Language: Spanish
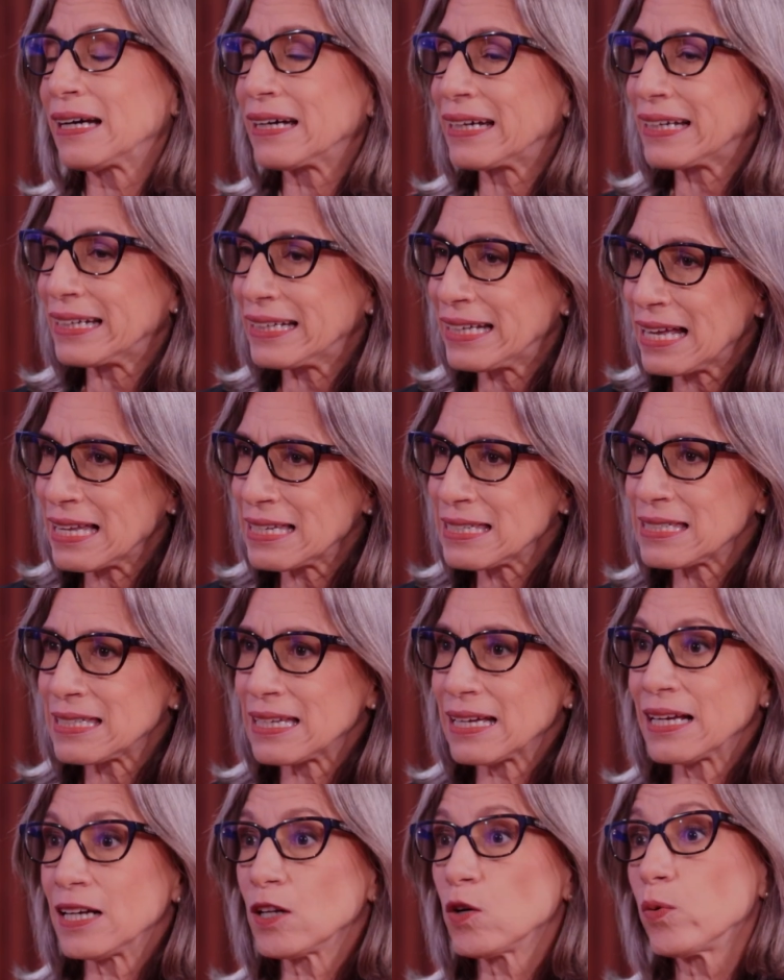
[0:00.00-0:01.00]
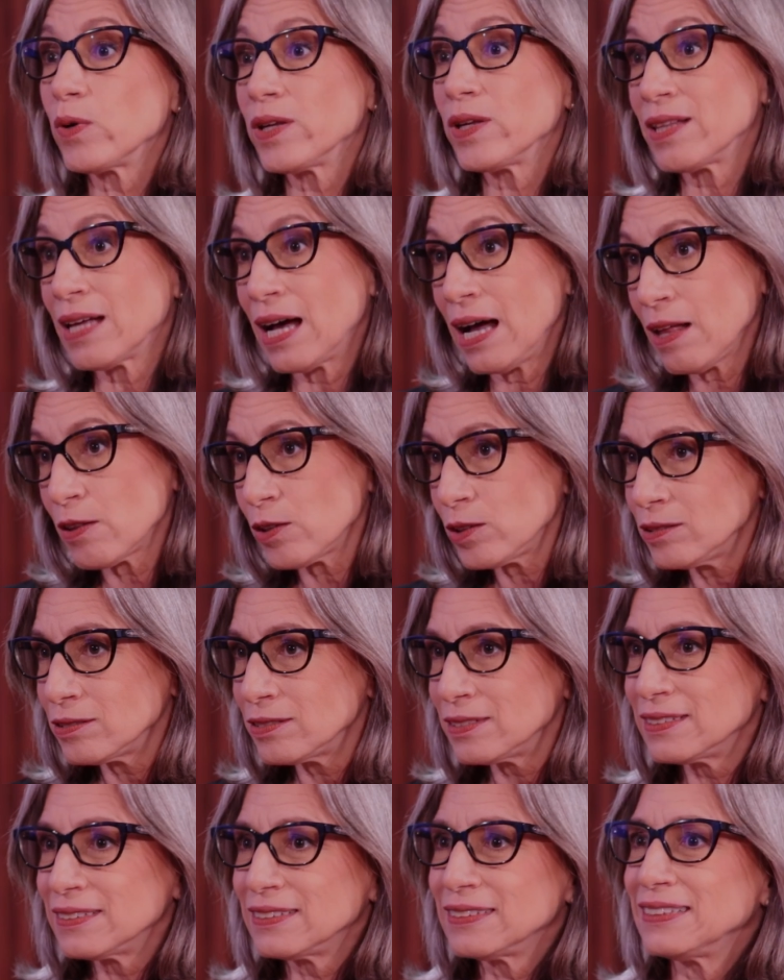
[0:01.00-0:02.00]
crianza, en el cuidado.
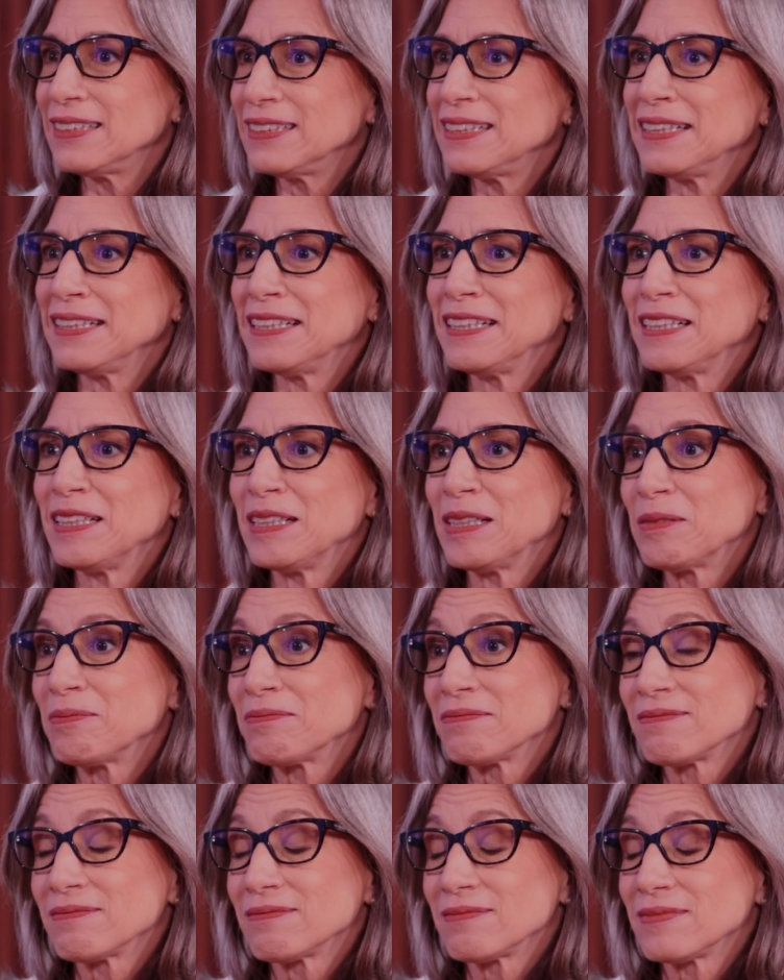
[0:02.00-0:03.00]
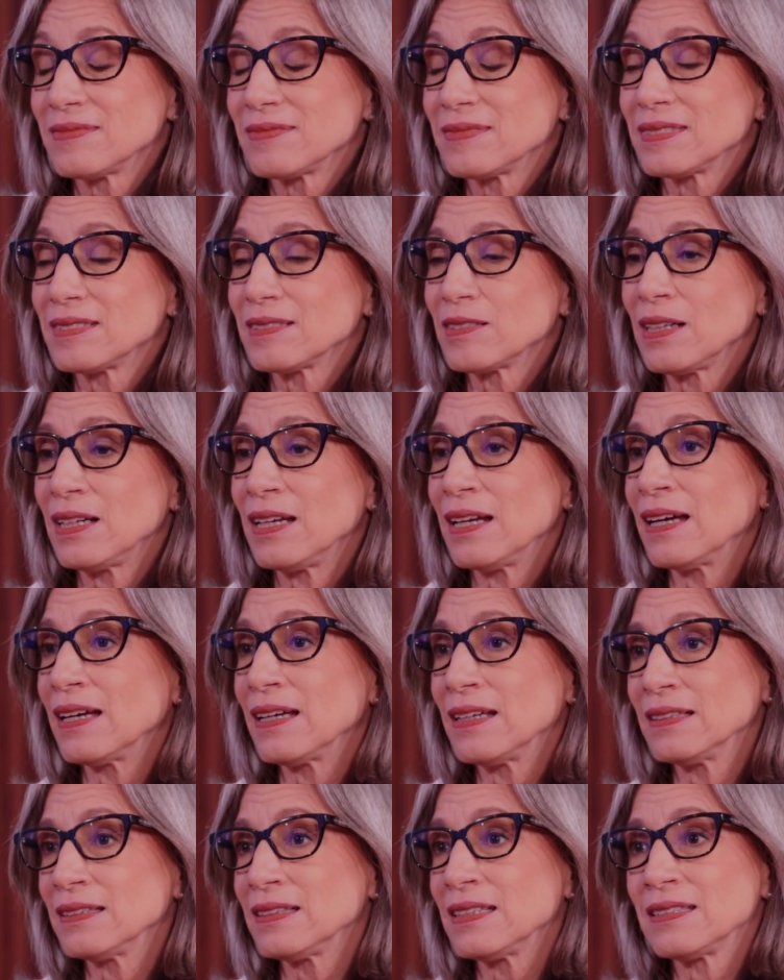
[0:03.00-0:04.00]
Eh, la
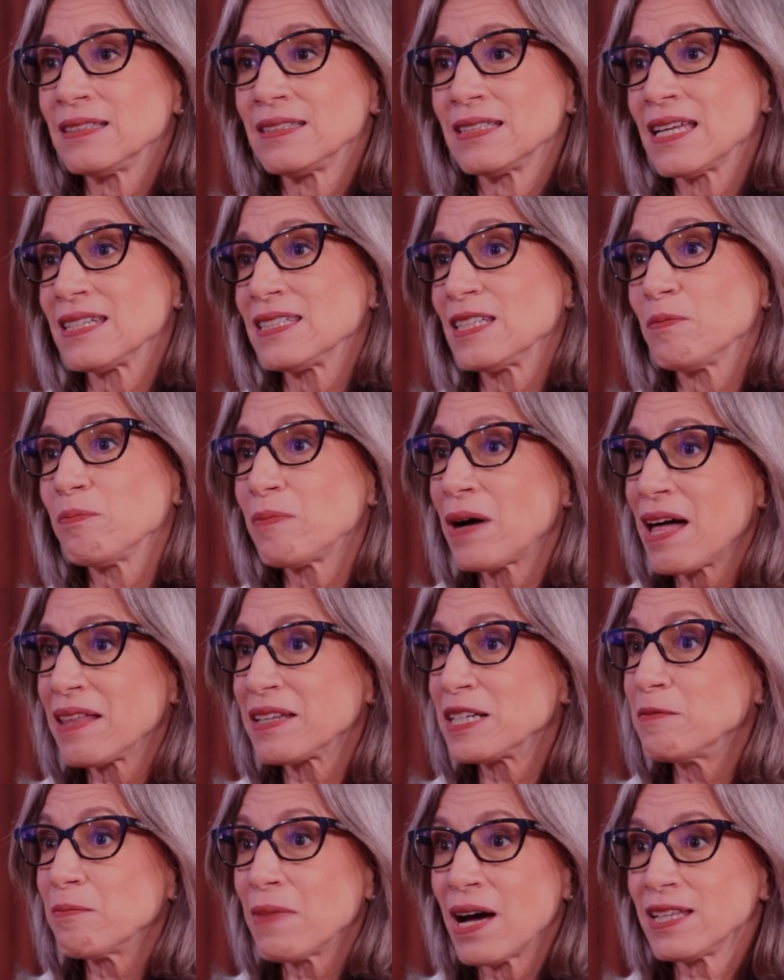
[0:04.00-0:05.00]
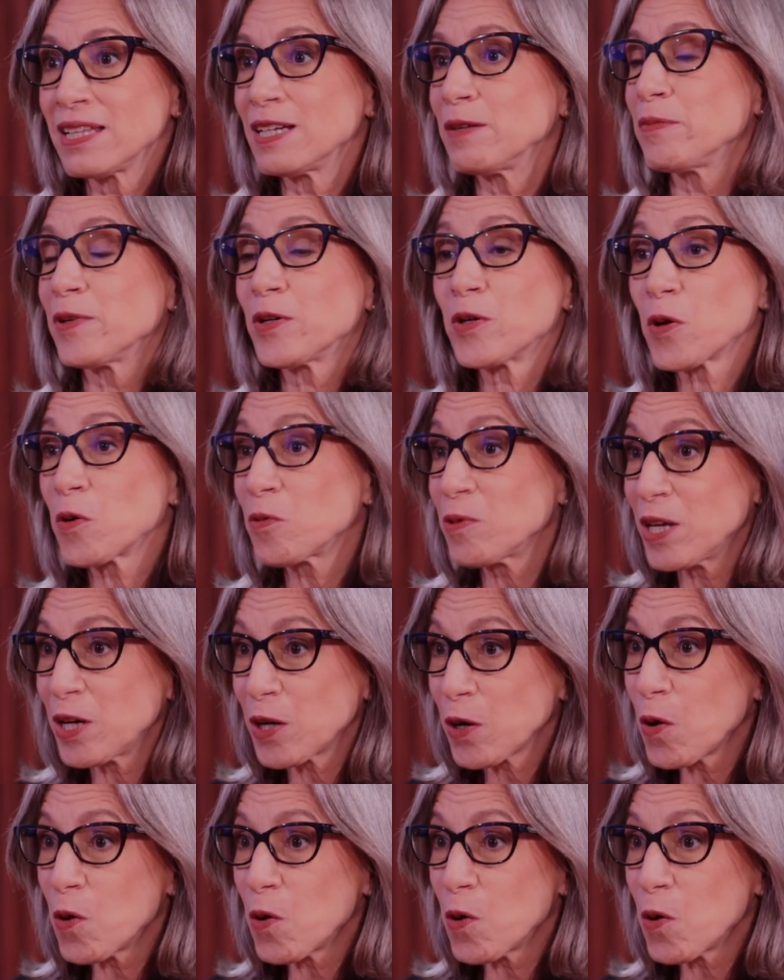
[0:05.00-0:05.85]
gente se hace padre y madre, pero no viene